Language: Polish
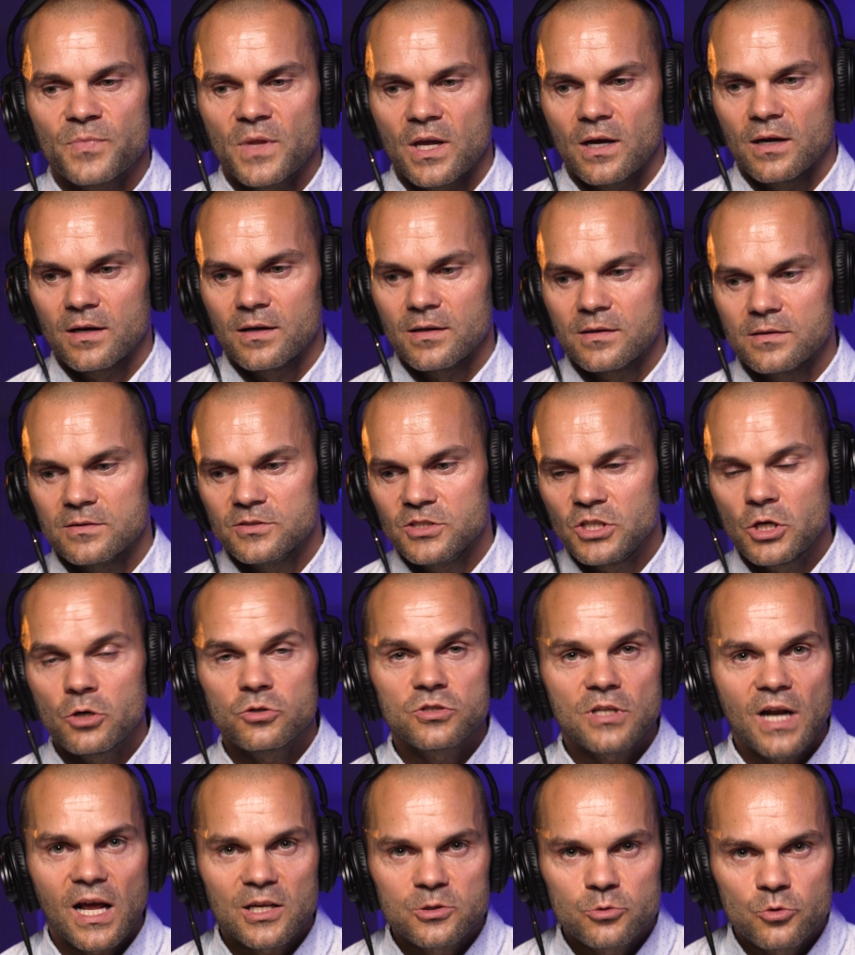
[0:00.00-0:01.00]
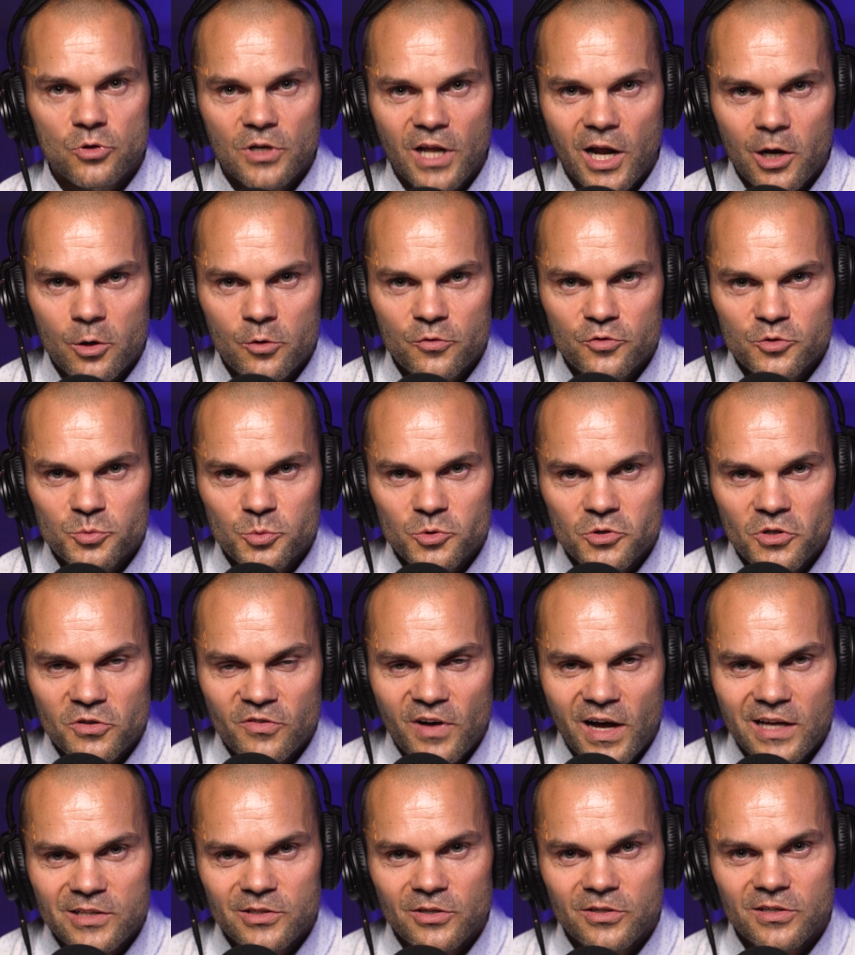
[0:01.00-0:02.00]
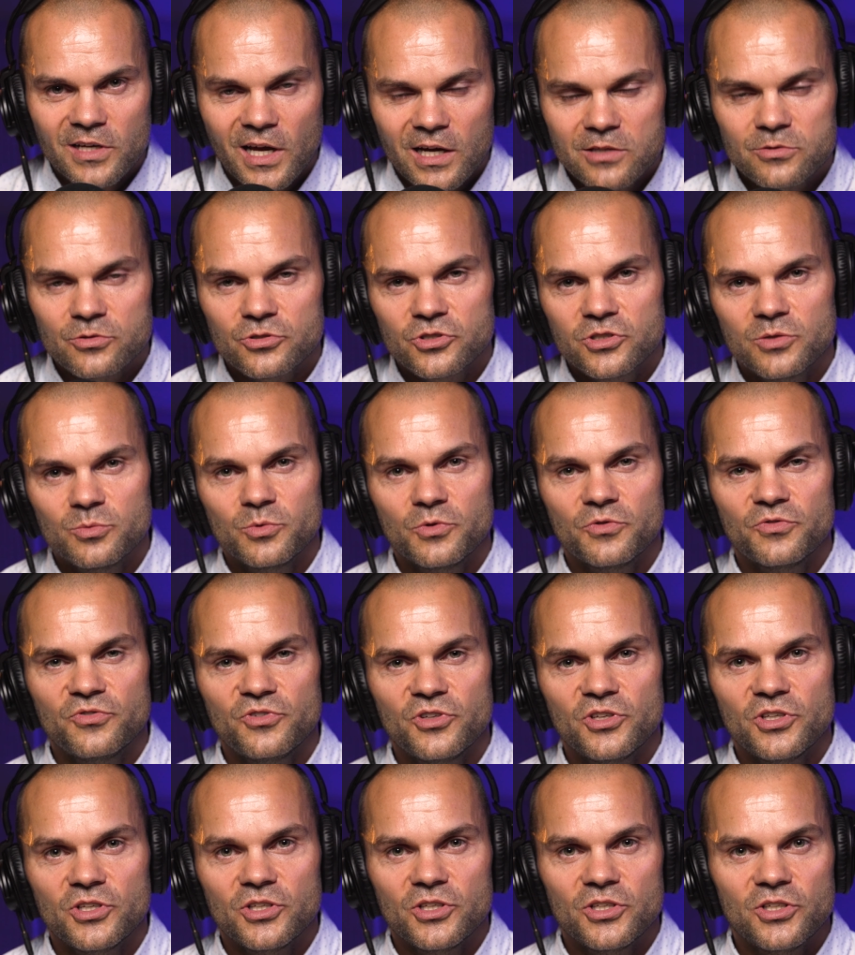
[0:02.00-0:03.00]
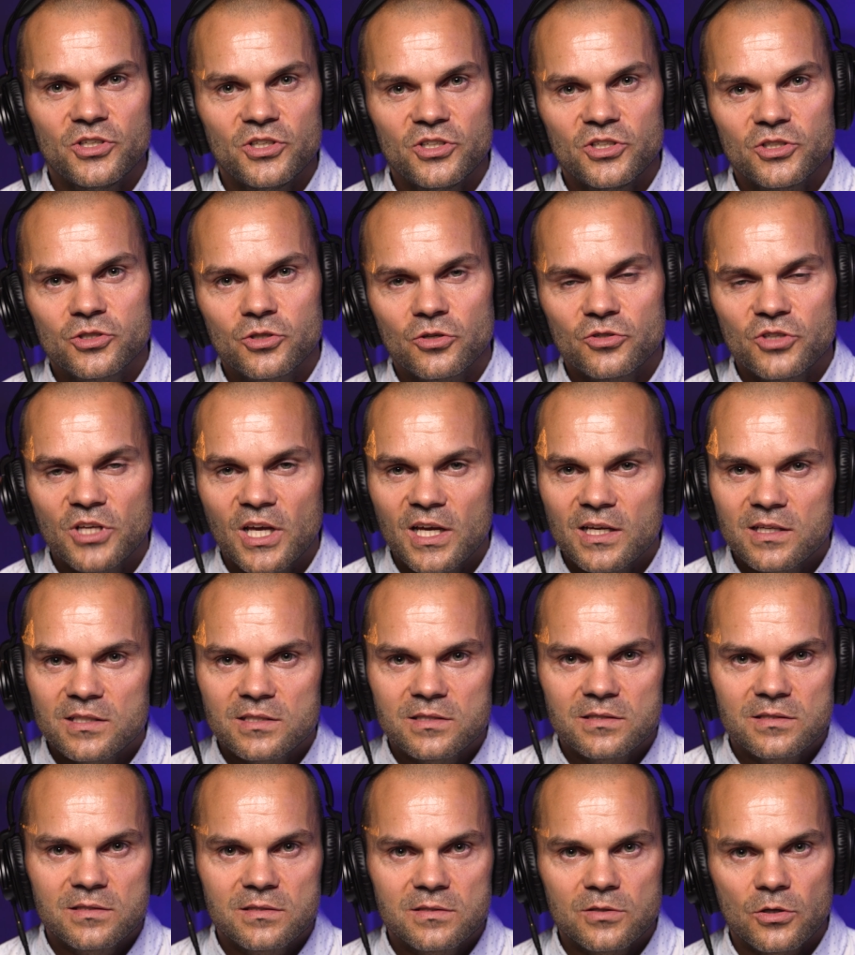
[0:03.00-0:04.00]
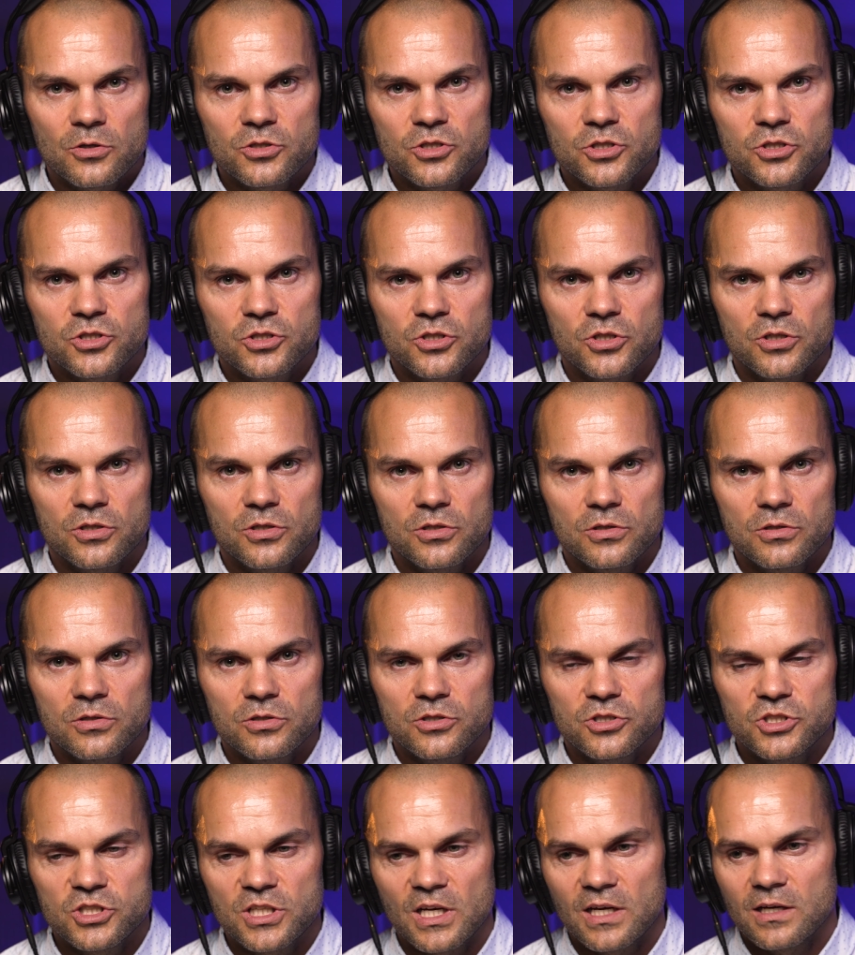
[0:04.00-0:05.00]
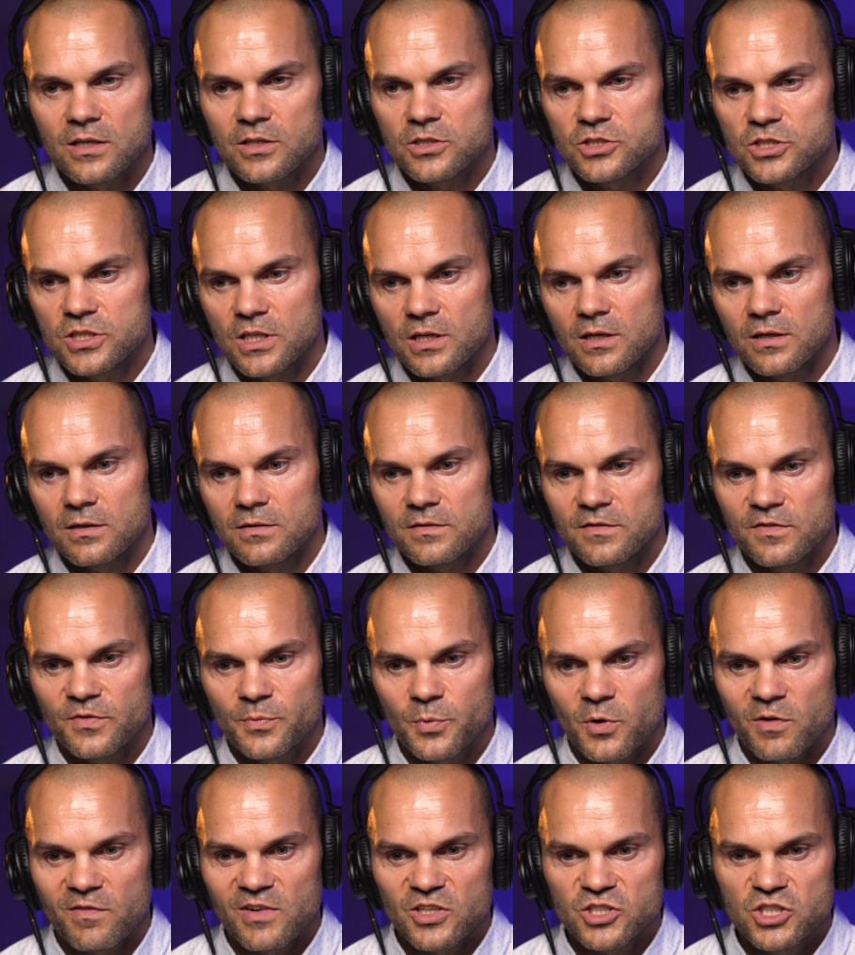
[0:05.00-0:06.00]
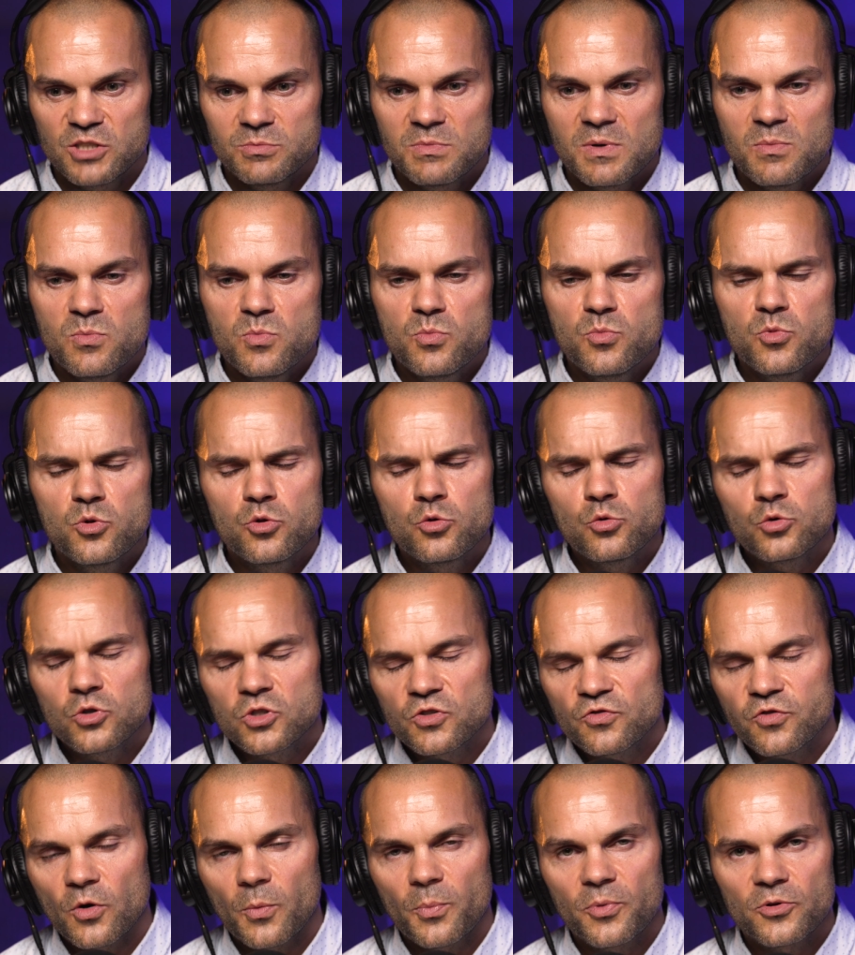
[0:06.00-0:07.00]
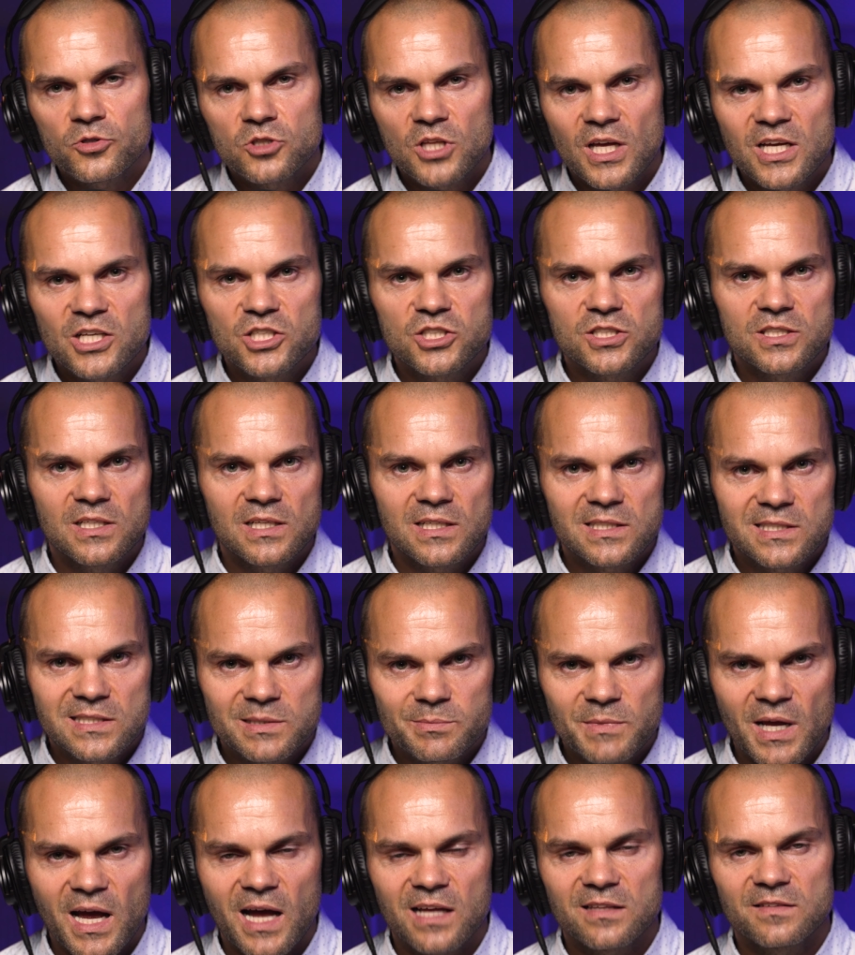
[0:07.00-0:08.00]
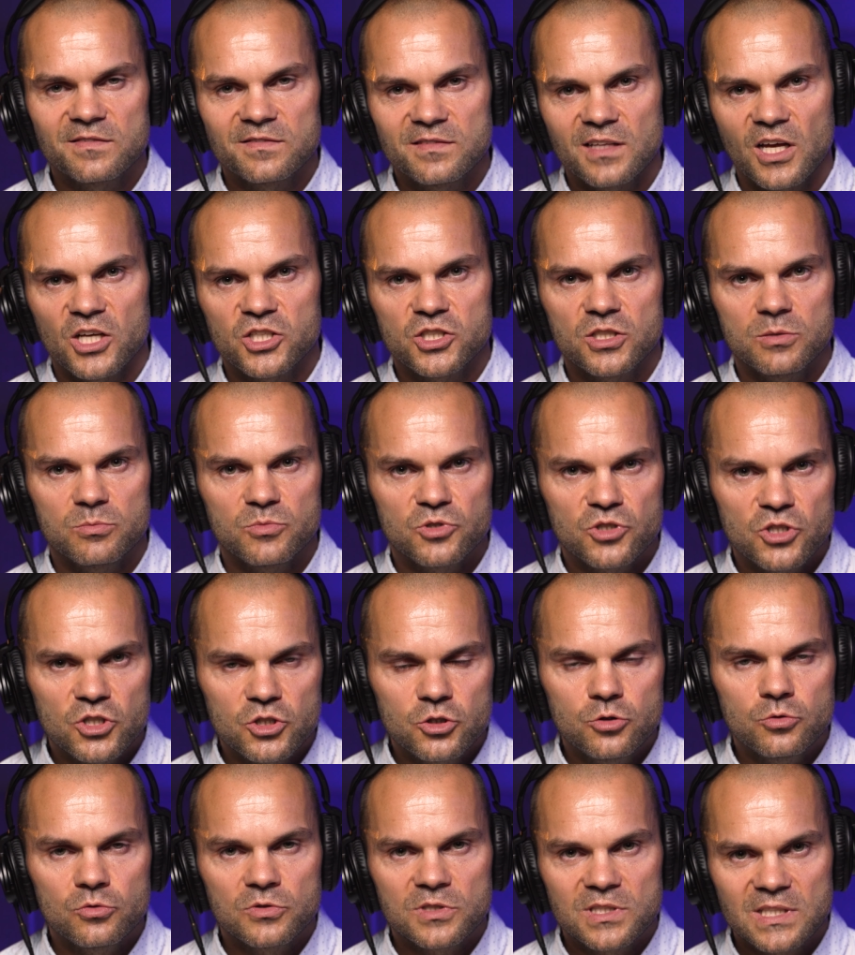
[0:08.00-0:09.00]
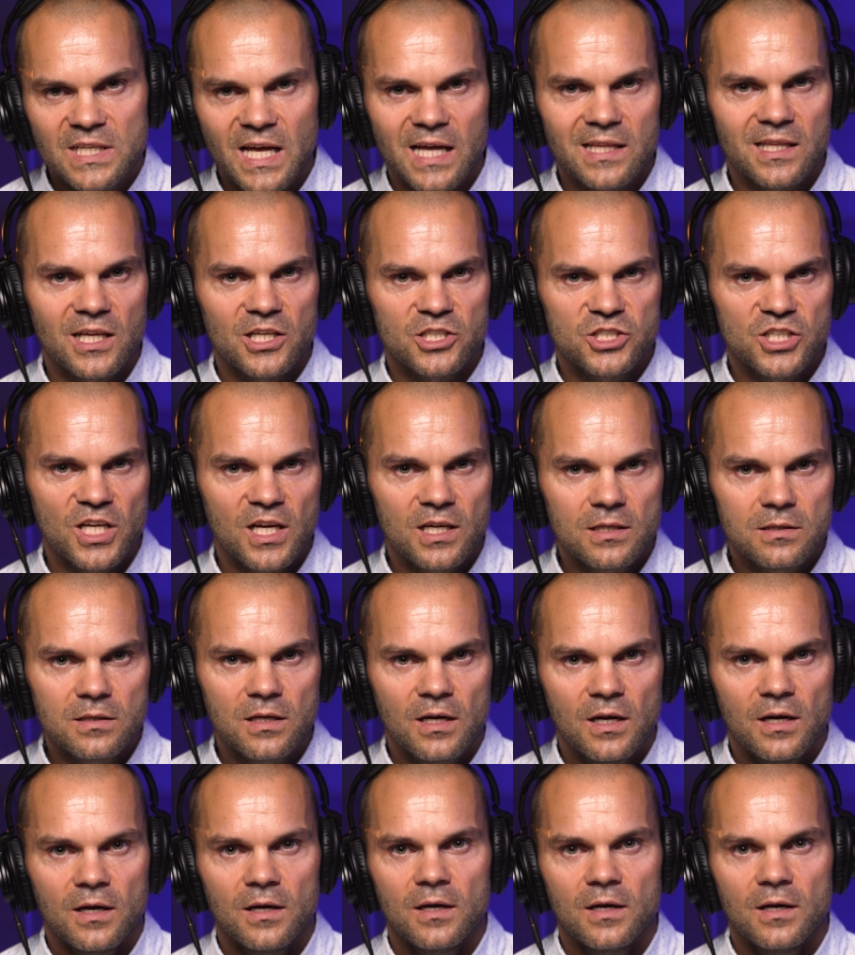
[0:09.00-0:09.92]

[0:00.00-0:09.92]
E, nie od razu Kraków zbudowano, jak to się mówi, i, i, to nie jest coś, e, gdzie, gdzie wprowadzimy mnóstwo potężnych zmian w naszym życiu z dnia na dzień,